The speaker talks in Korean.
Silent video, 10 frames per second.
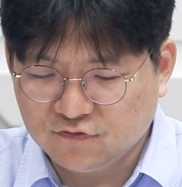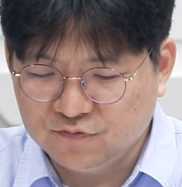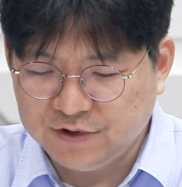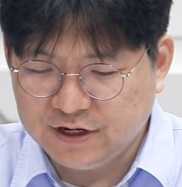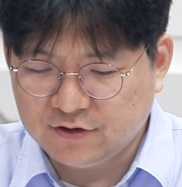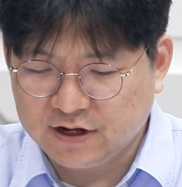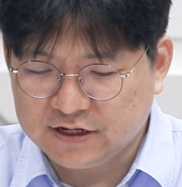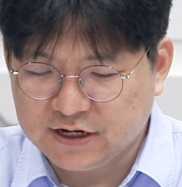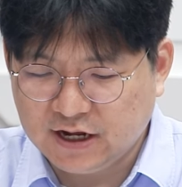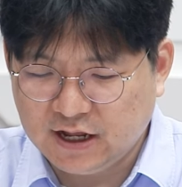국민의힘 음.
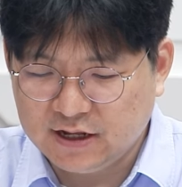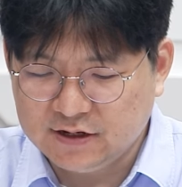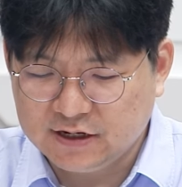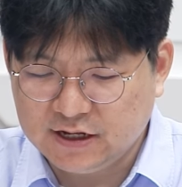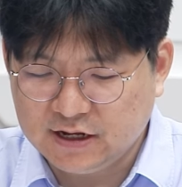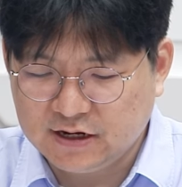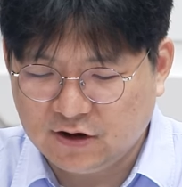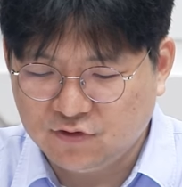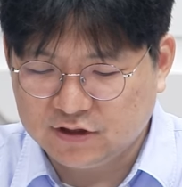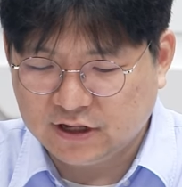관계자가 이렇게 얘기를
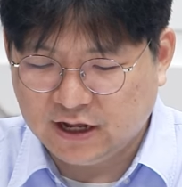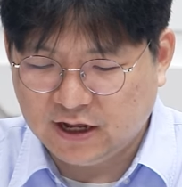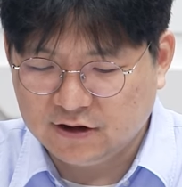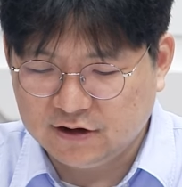하고 있다.